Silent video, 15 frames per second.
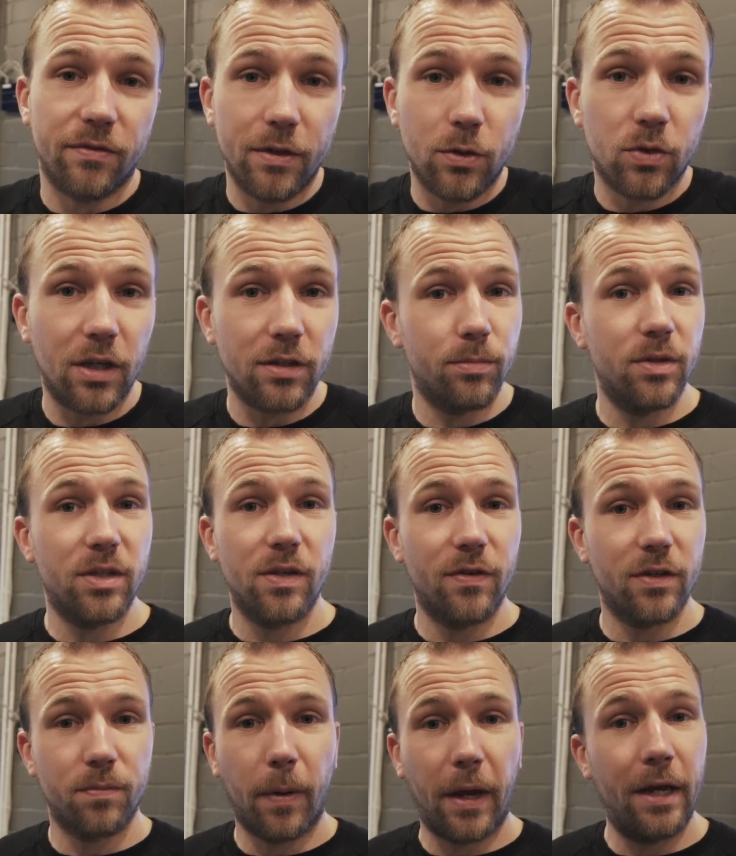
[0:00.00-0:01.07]
Wenn uns das ein bisschen
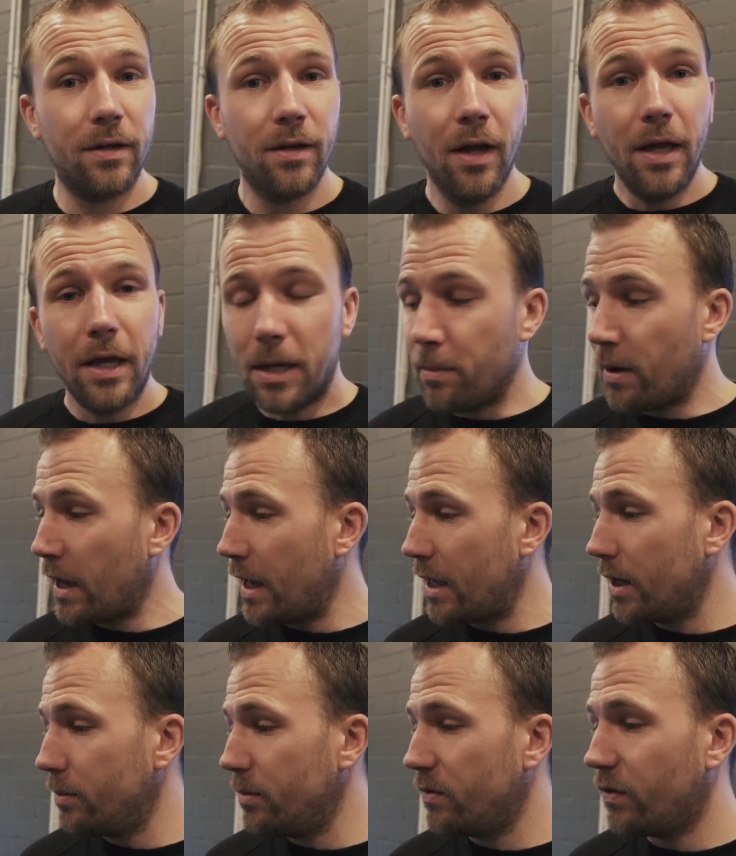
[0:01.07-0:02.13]
was bringt, immer her
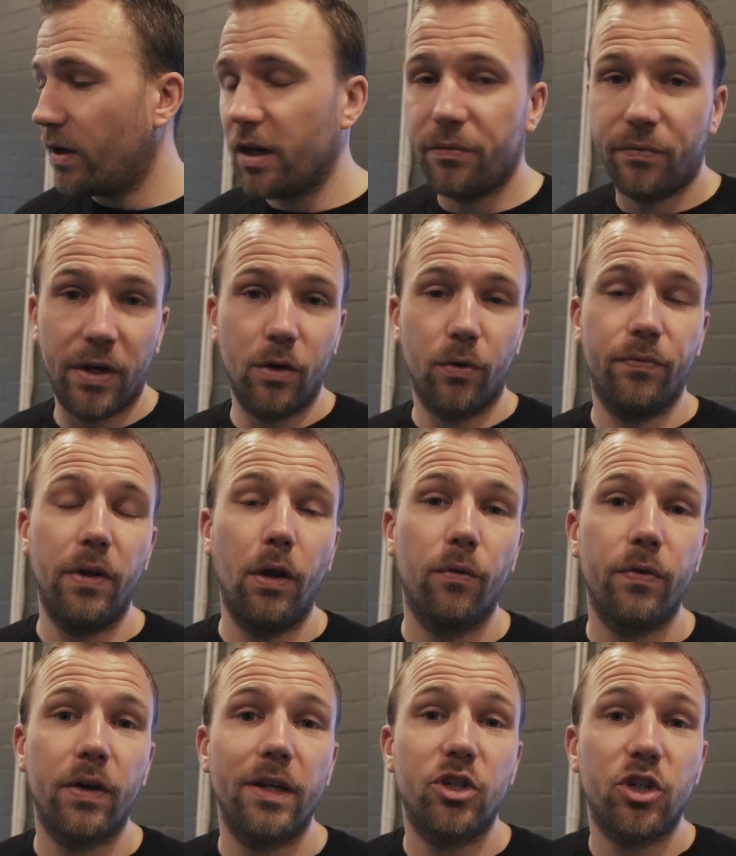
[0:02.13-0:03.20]
damit, weil der fährt auch viel auf
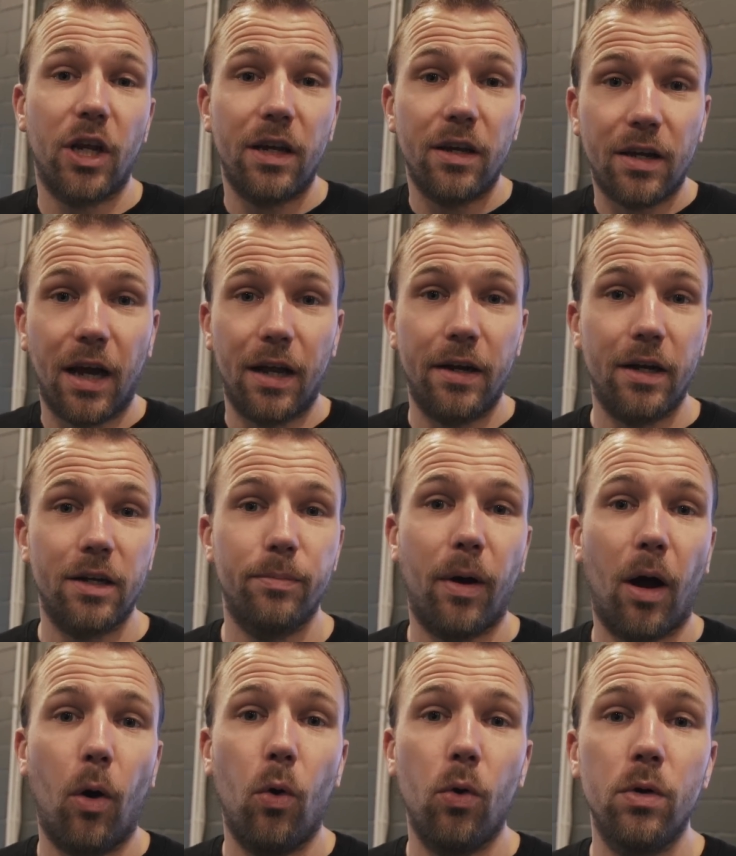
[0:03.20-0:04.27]
der Rennstrecke, kann der
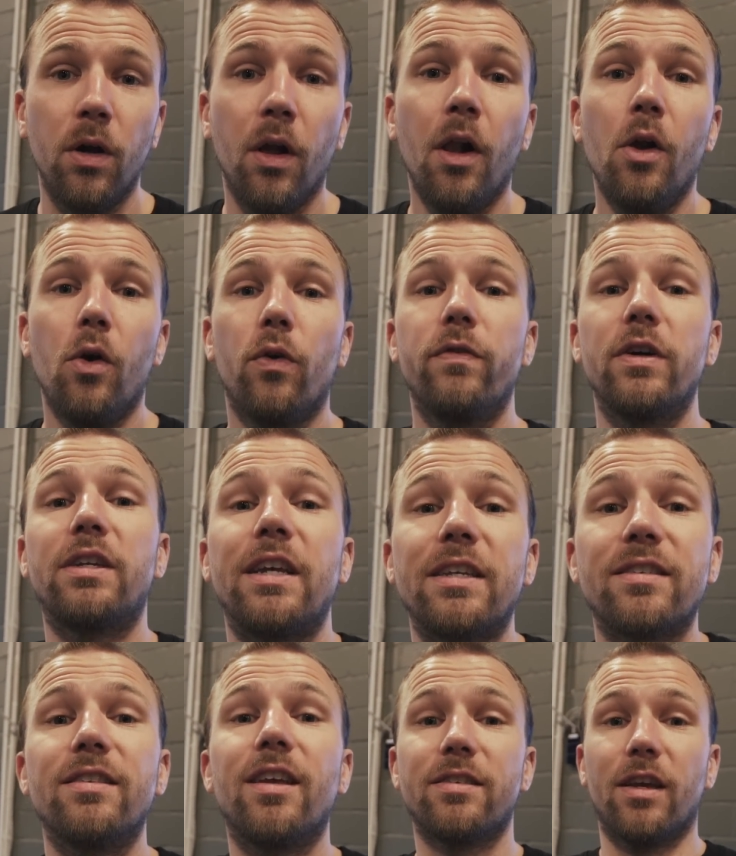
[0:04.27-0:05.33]
gebrauchen und wir
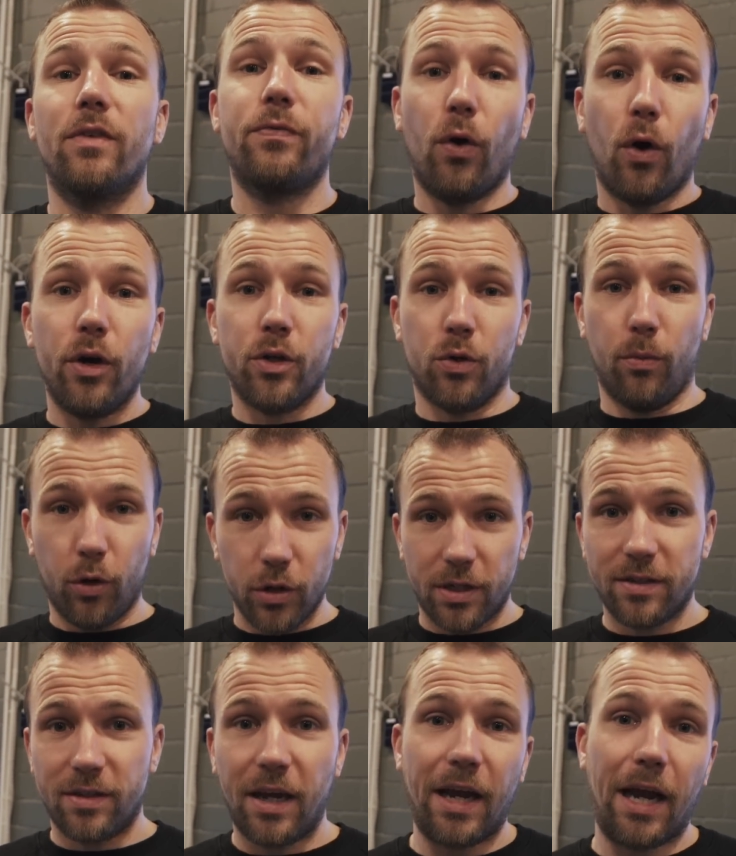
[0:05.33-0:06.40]
testen das ja für euch, um euch
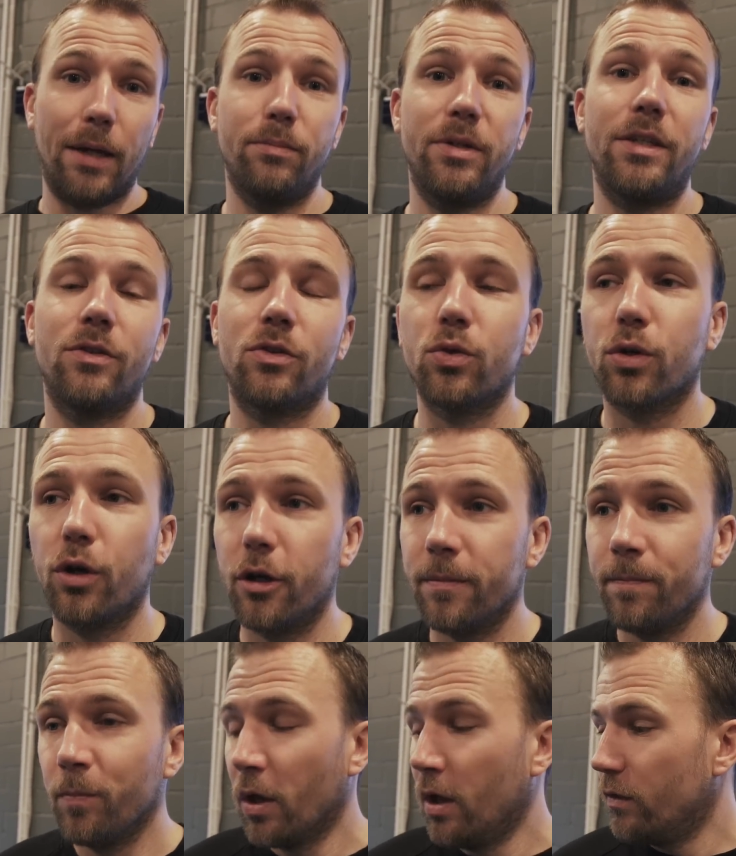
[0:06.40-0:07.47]
das nachher anbieten zu können.